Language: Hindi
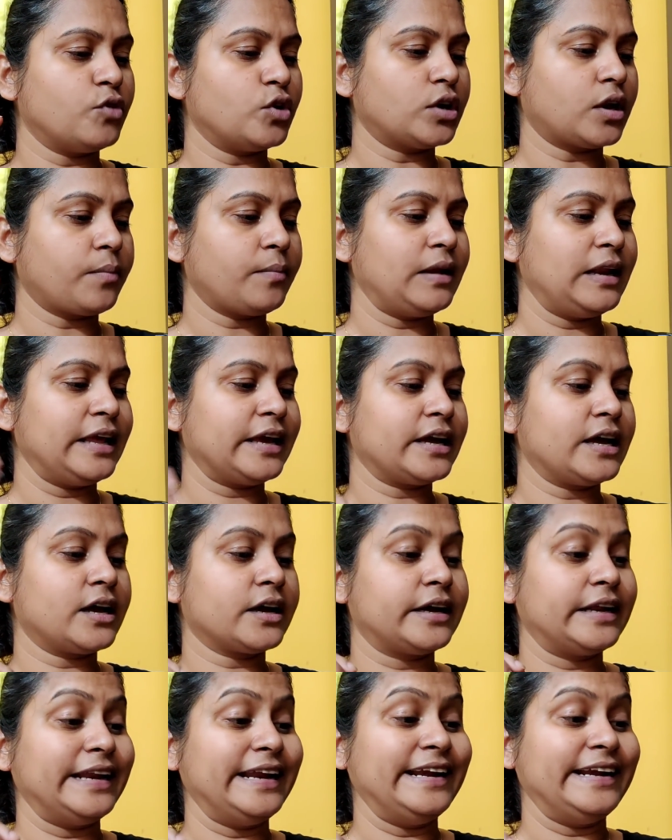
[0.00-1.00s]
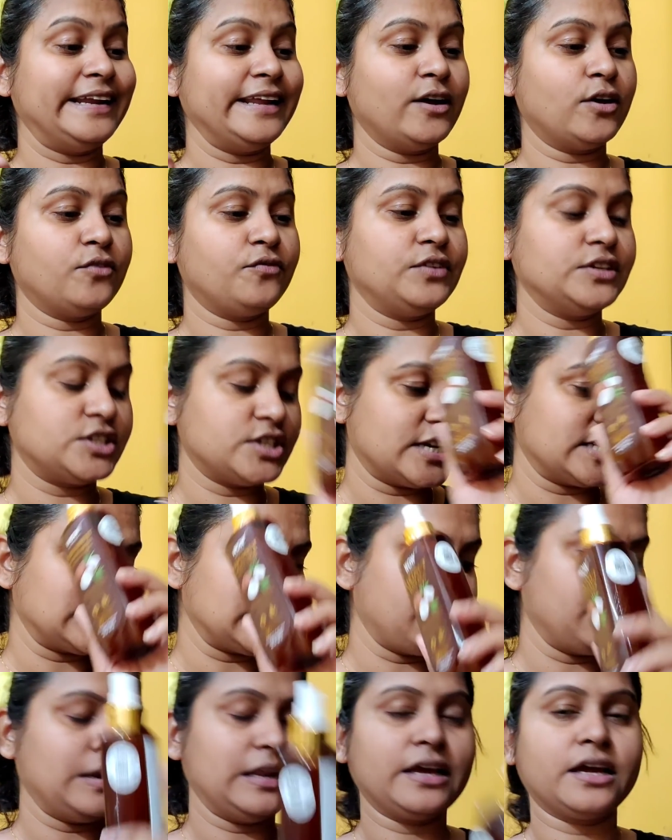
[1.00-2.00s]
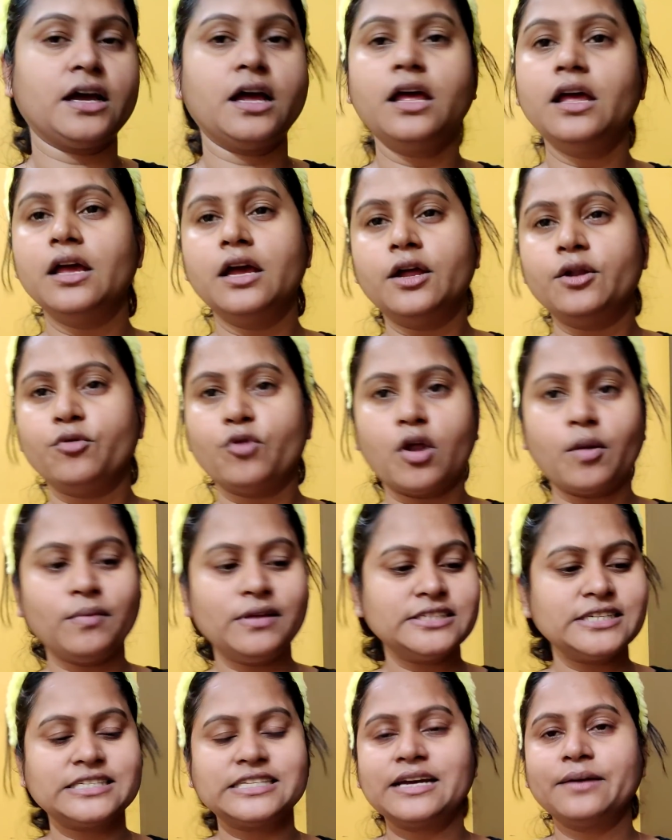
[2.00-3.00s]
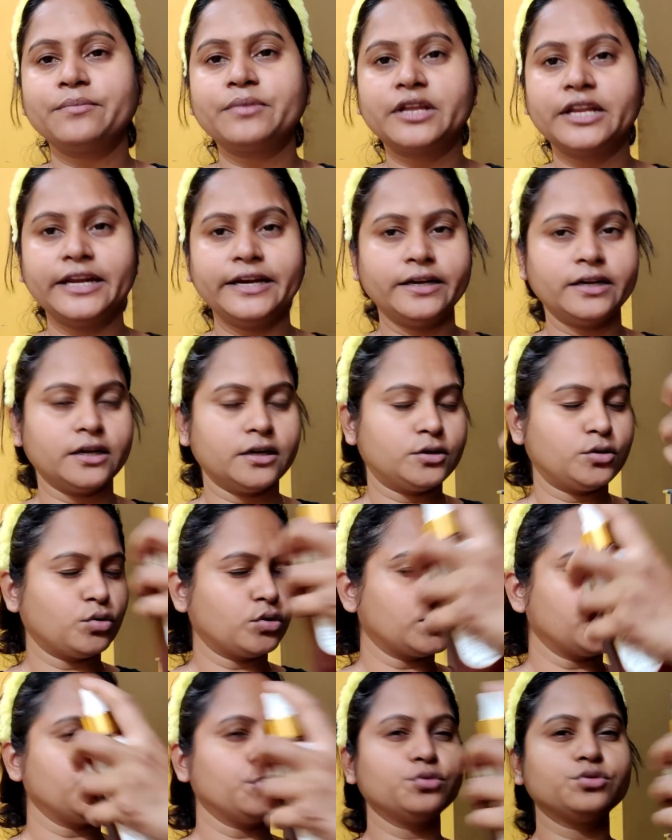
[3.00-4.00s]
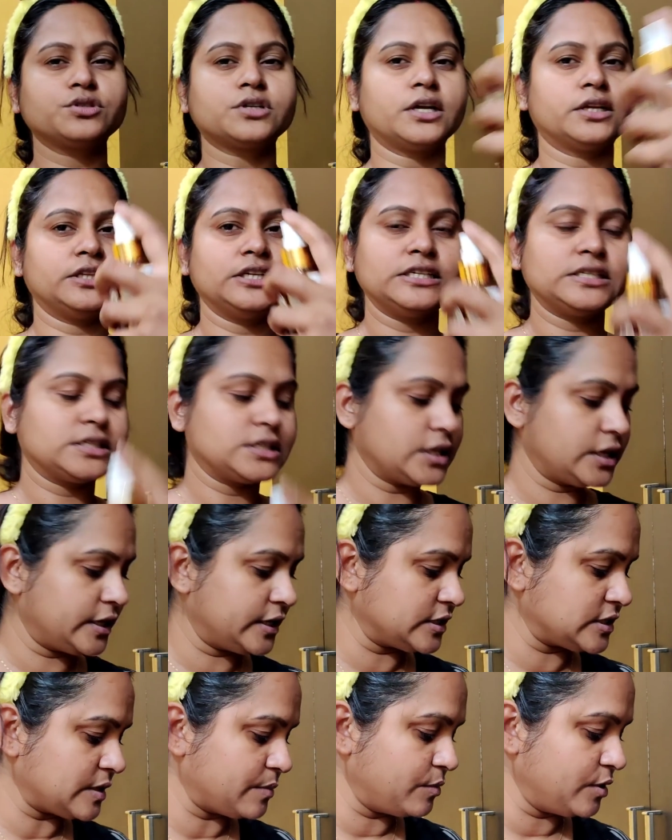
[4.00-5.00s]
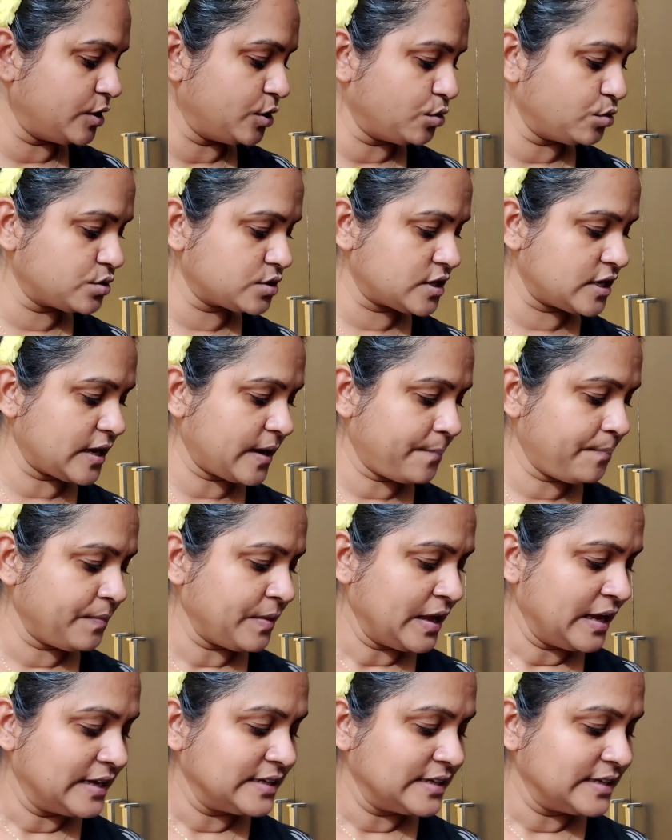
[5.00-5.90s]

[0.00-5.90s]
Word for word: वाटर मिलेगा ग्रीन टी और विच हेजल मिलेगा नॉर्मली जैसे हम ग्रीन टोनर यूज़ करते हैं इस तरीके से हमने यूज़ किया